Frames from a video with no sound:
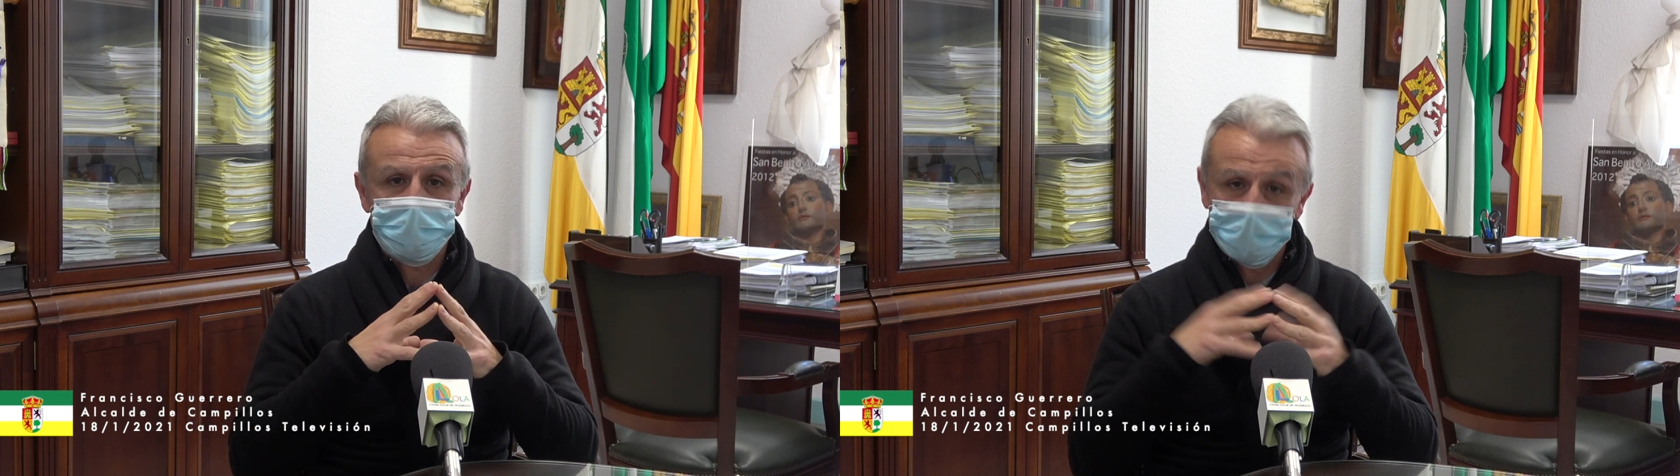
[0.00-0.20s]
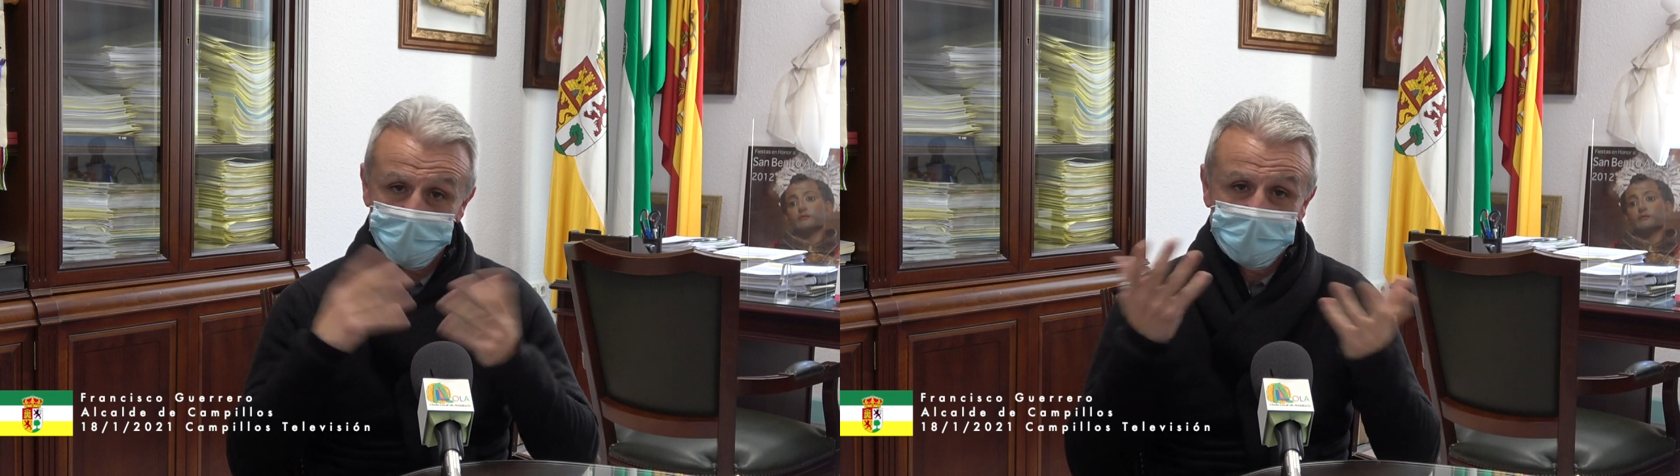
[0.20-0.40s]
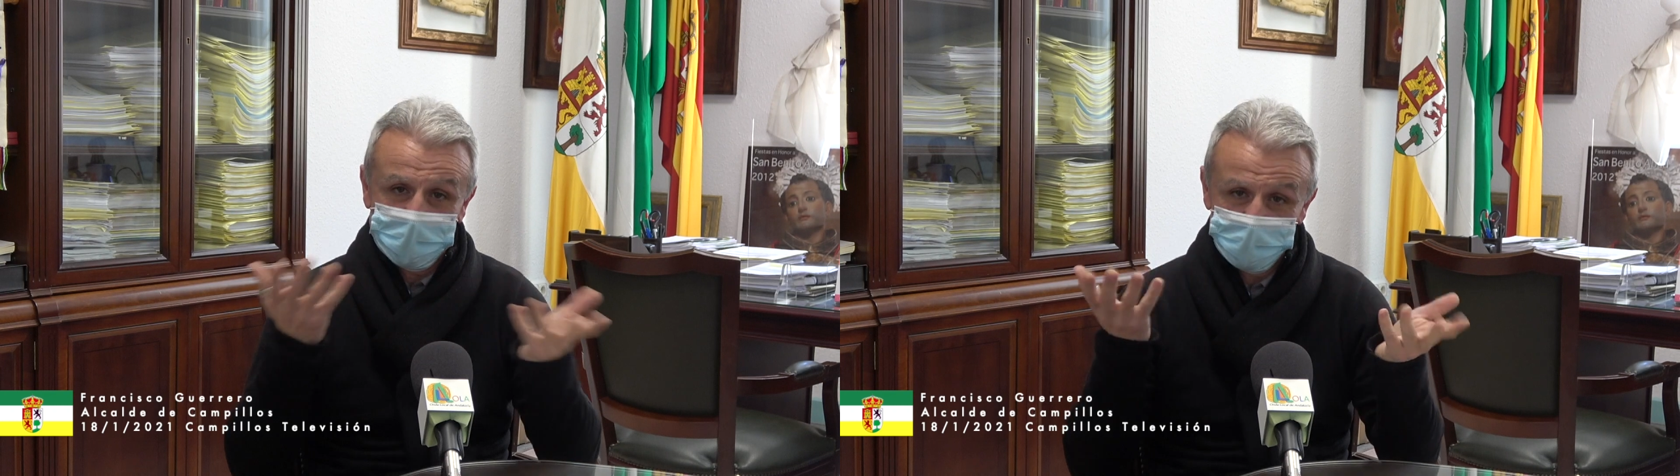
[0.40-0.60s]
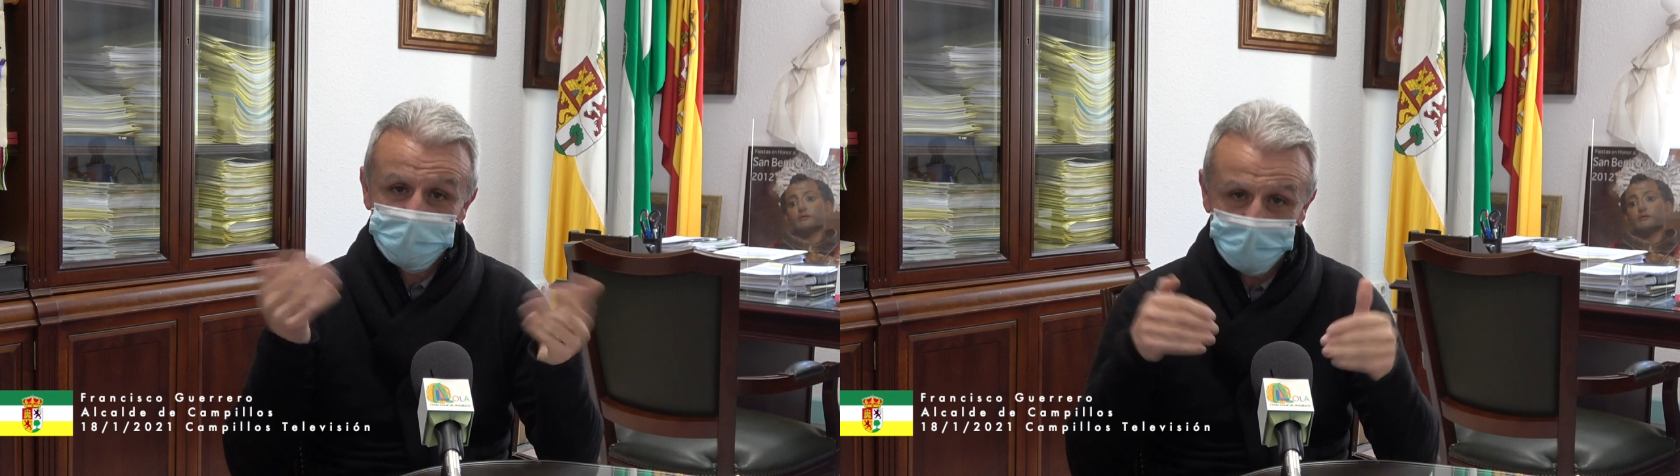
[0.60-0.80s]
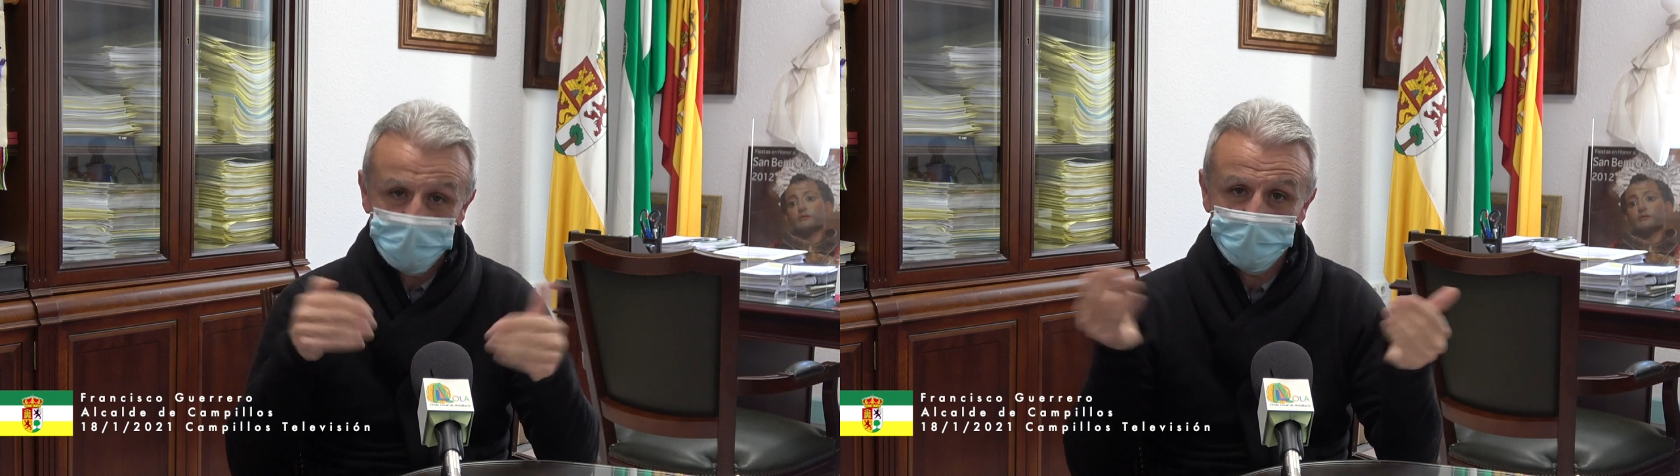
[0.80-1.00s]
Yo creo que aquí se
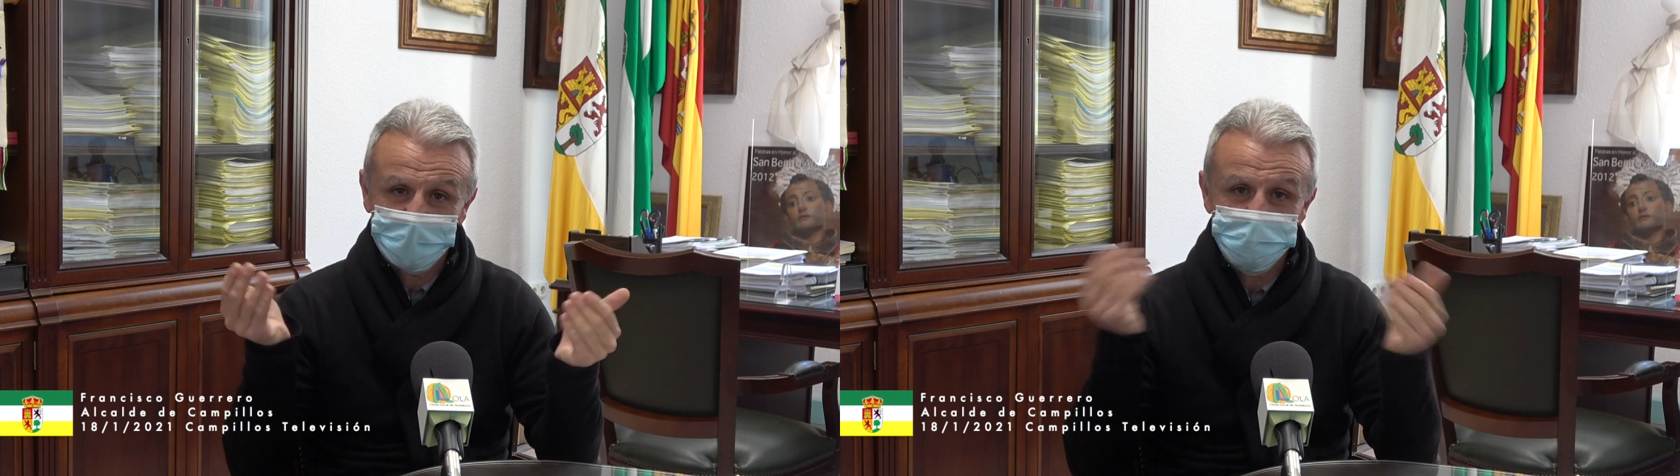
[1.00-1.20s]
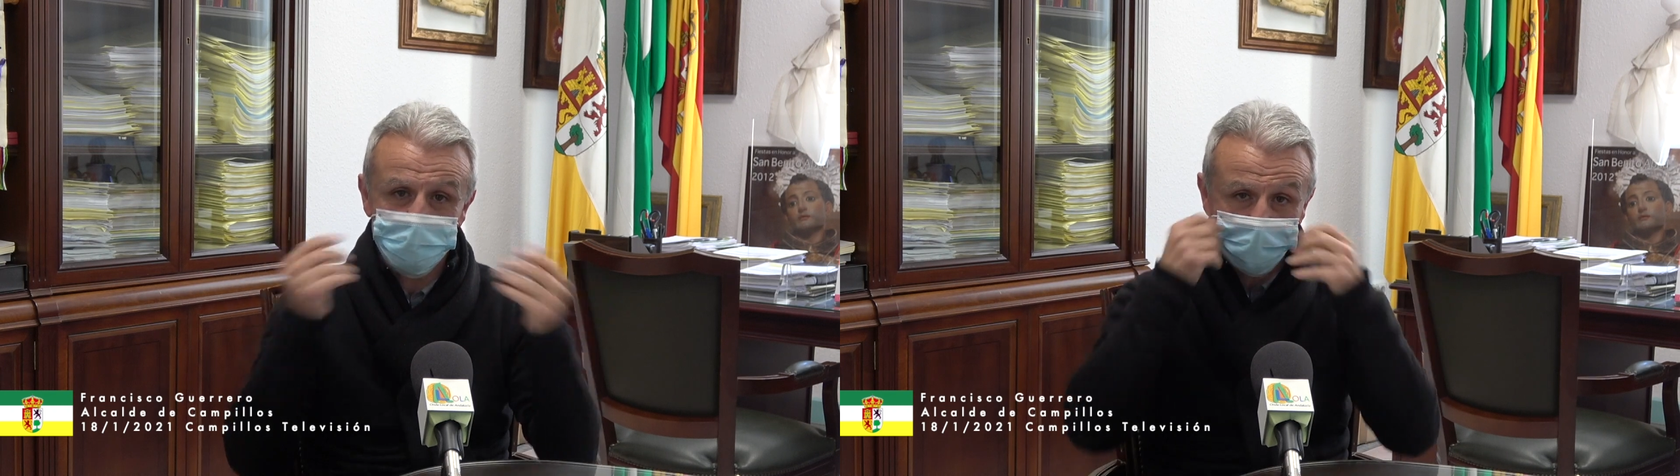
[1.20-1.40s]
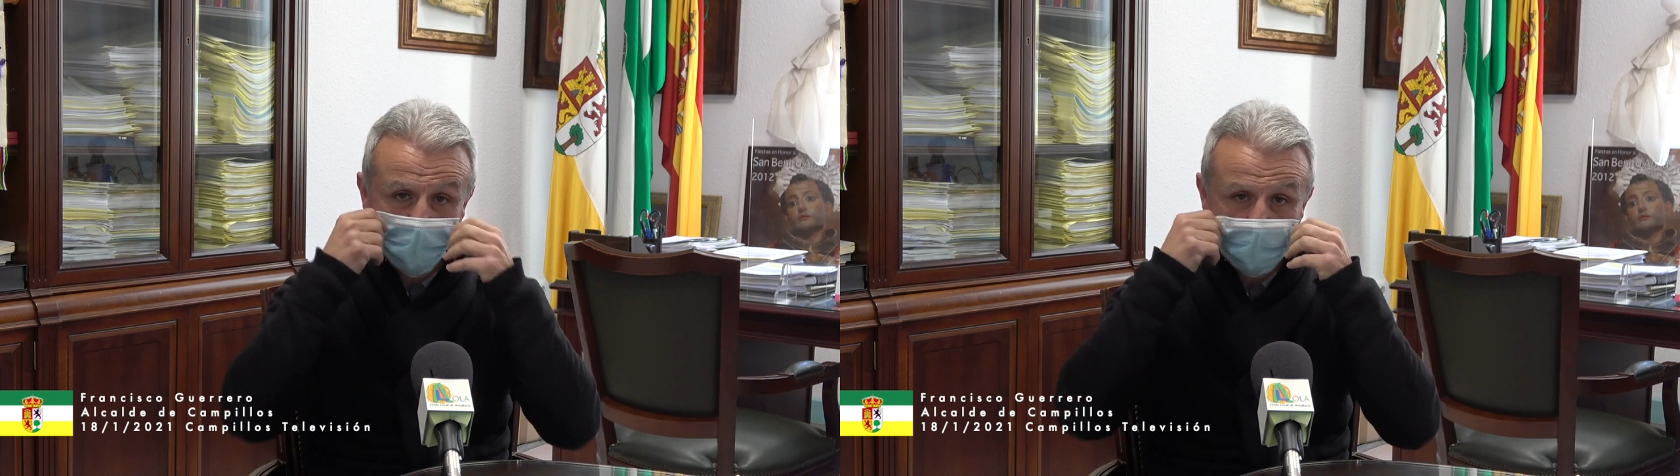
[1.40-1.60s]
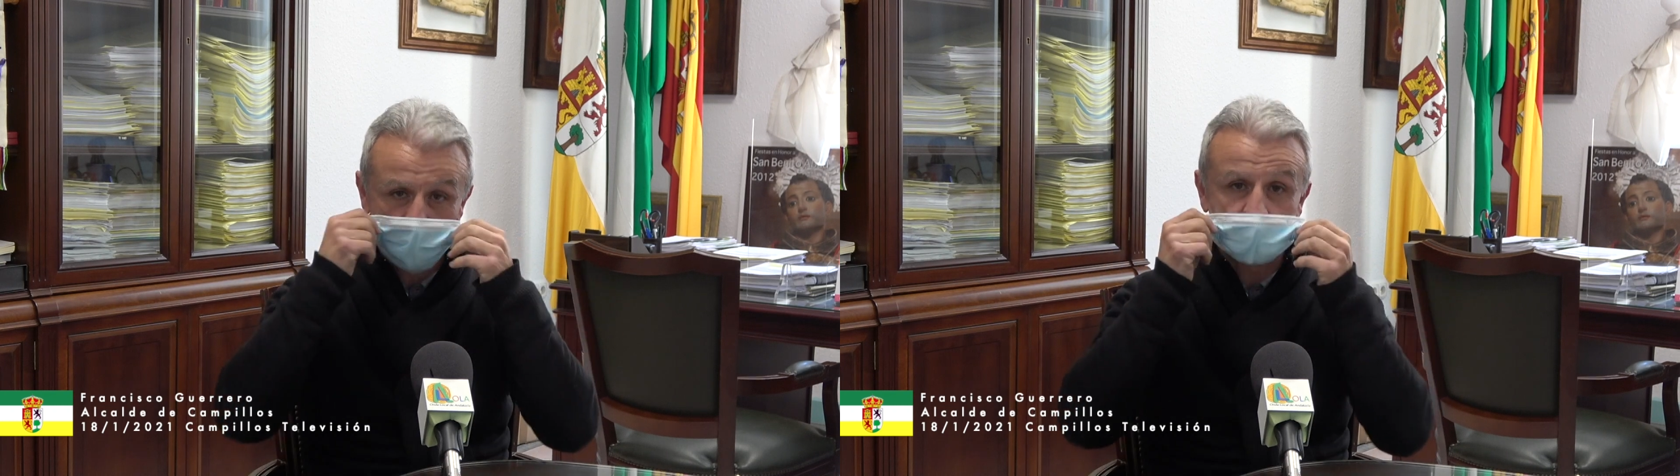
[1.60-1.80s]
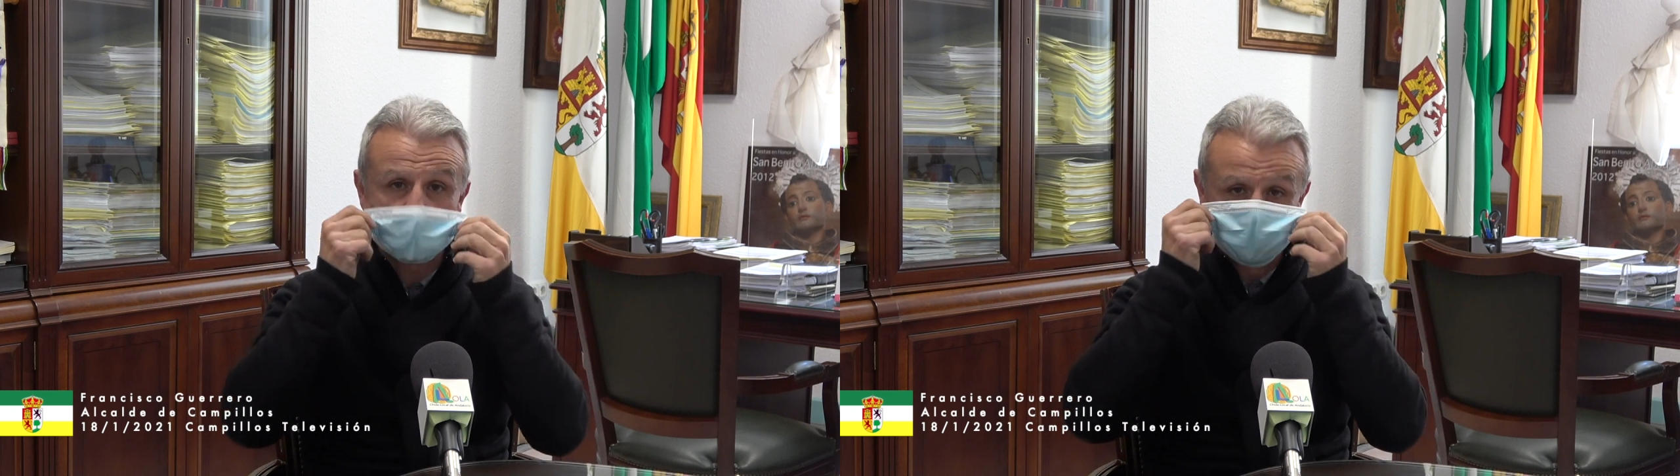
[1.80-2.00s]
han dado casos de,